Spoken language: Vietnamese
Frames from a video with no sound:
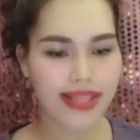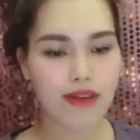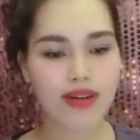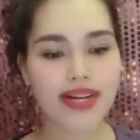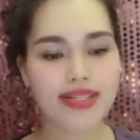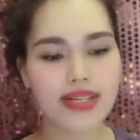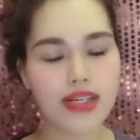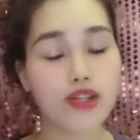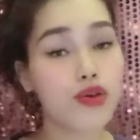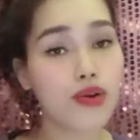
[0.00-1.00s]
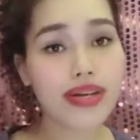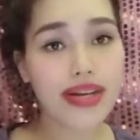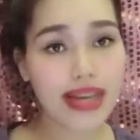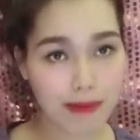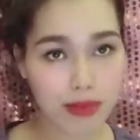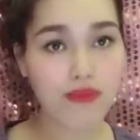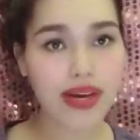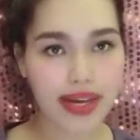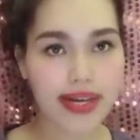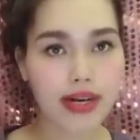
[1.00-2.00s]
Theo các anh chị, tôi có nên làm như
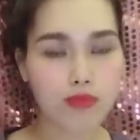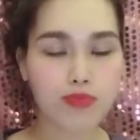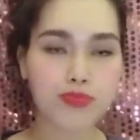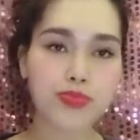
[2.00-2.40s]
vậy hay không?